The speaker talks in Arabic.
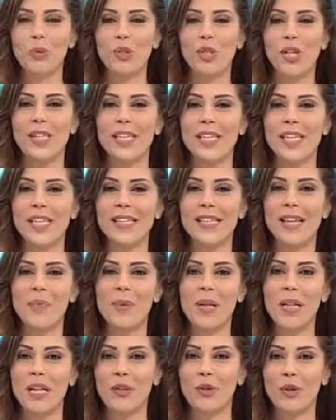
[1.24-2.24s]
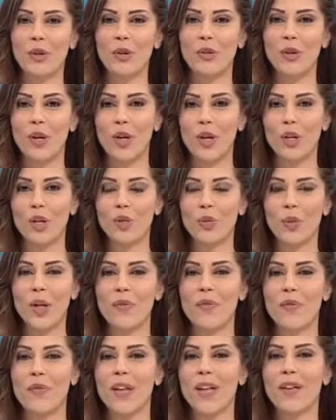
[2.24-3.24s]
مشاهدينا استقبلنا الدكتور
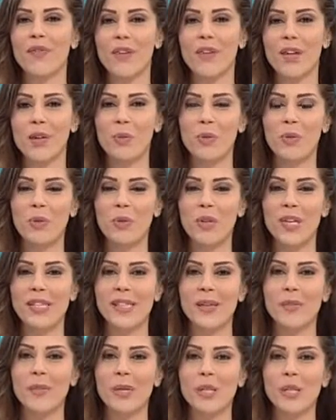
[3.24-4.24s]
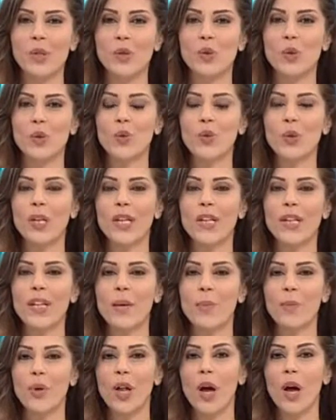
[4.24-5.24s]
أنطوان فليفل بمناسبة صدور
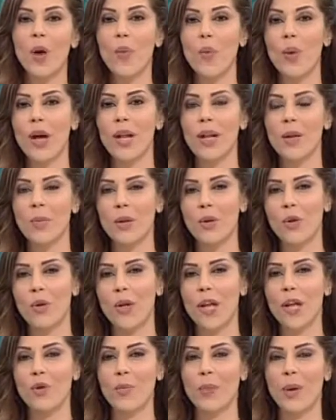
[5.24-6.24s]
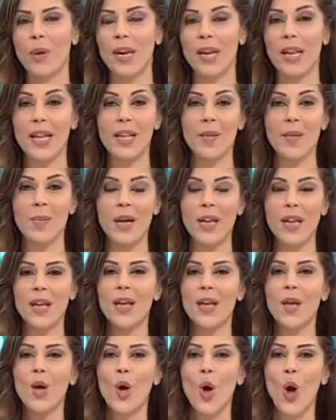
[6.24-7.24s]
كتابه الأول مانويل دو بارلي
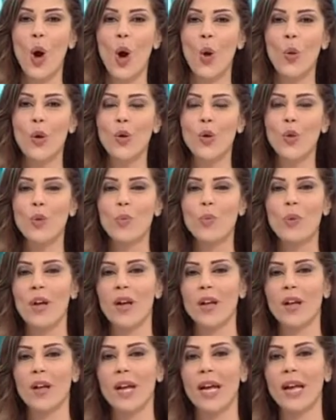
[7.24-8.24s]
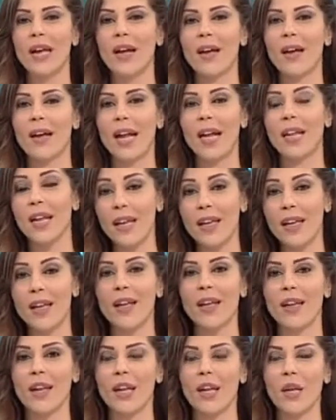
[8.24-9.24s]
ليباني واليوم نحن رح
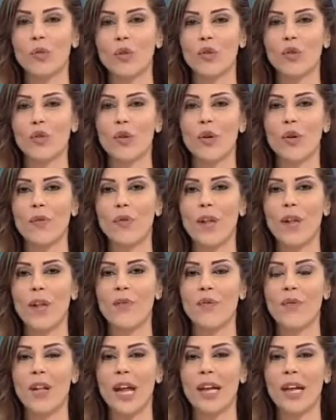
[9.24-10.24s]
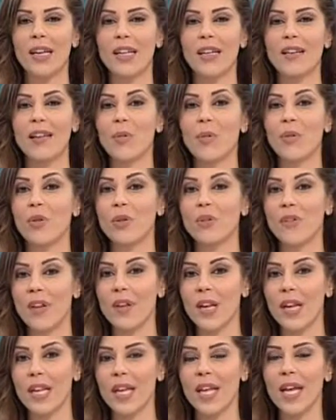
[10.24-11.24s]
نحكي نحن ودكتور فليفل عن كتابه
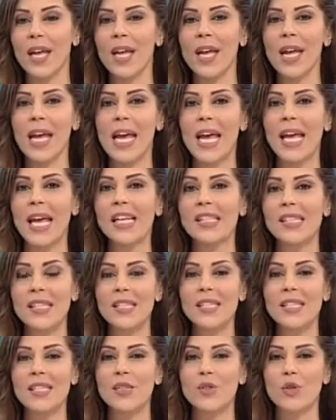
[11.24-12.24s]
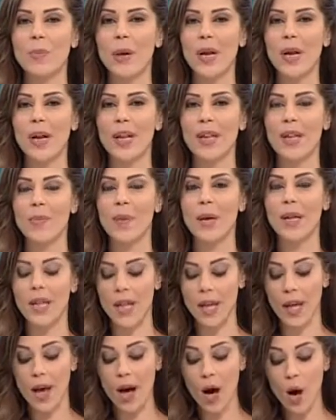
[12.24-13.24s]
الثاني اكزرسيس دو بارلي
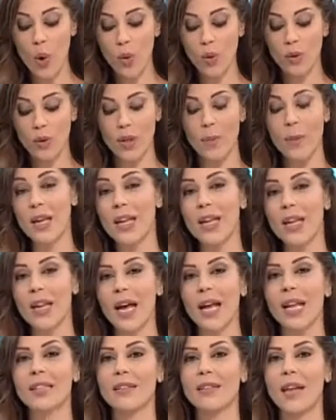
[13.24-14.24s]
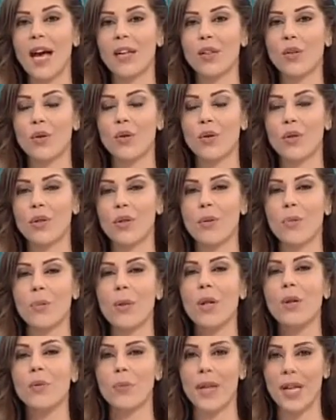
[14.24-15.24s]
ليباني أو تمارين على التحدث
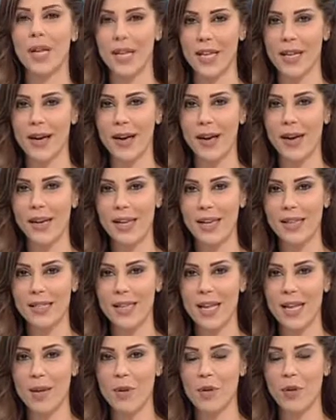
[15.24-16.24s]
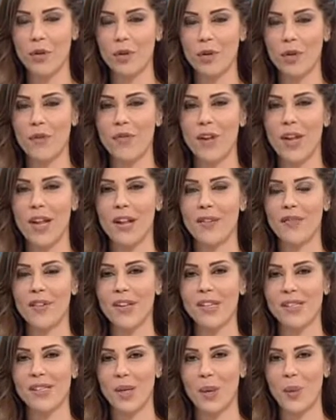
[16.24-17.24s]
باللبنانية خلينا نستقبل دكتور
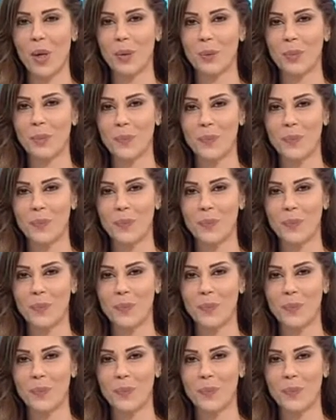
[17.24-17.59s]
فليفل سوا